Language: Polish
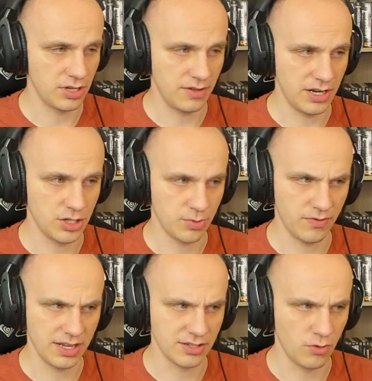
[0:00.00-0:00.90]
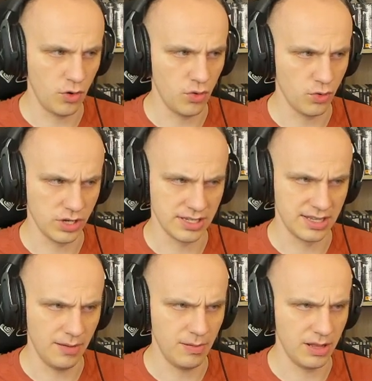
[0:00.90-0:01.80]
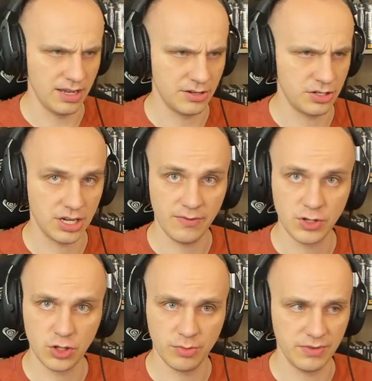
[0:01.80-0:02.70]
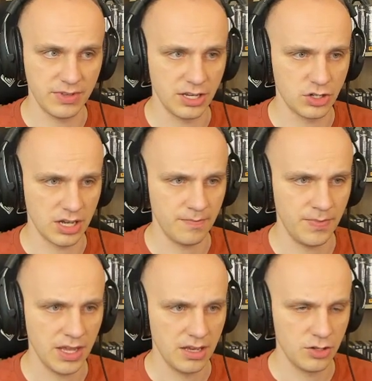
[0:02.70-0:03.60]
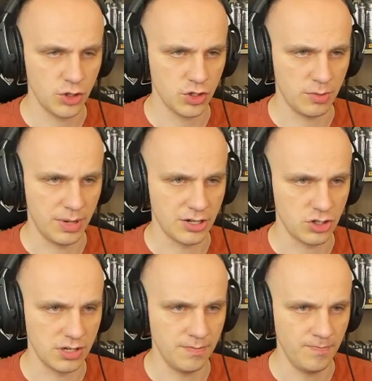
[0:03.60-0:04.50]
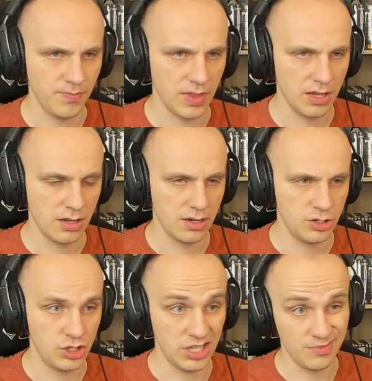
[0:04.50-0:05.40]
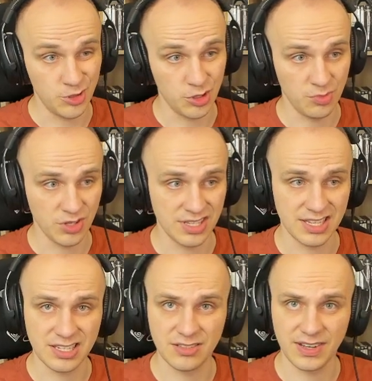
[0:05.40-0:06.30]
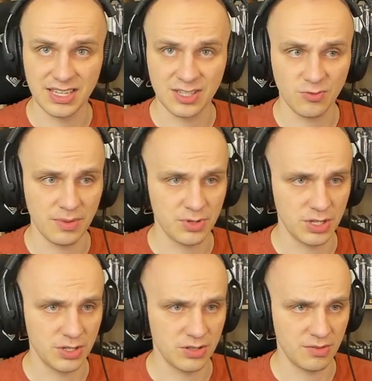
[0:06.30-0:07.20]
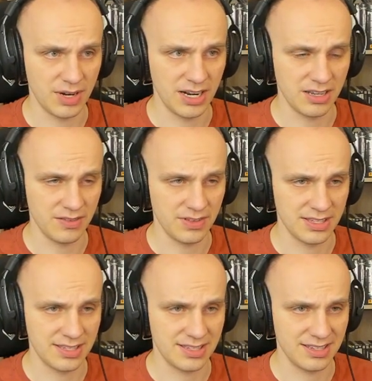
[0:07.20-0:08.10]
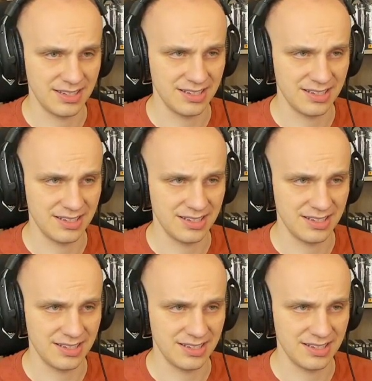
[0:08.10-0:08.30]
levele szybko wlecą. O, jest double edge. Ciekawe, czy dobry w tej grze. Cios robaczy. 70 mocy, zdecydowanie słabszy niż normalnie, więc... Yy,